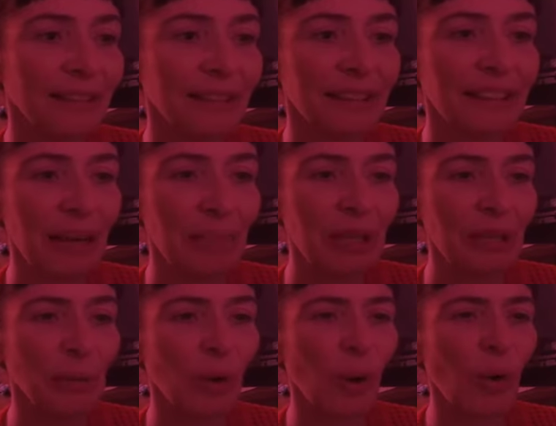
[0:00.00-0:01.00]
et après de
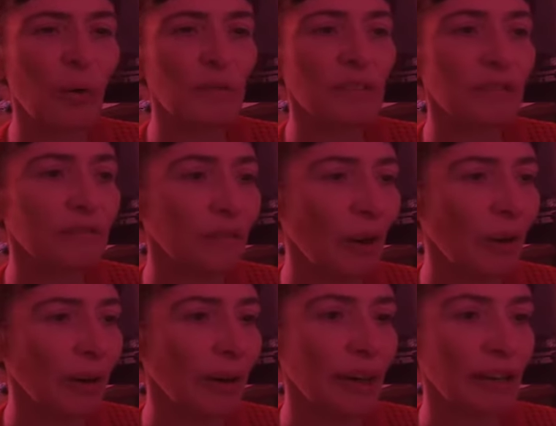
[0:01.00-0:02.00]
grands efforts,
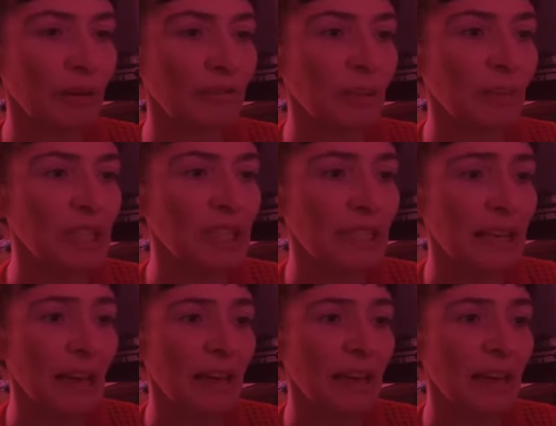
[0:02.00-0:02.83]
ayant fait passer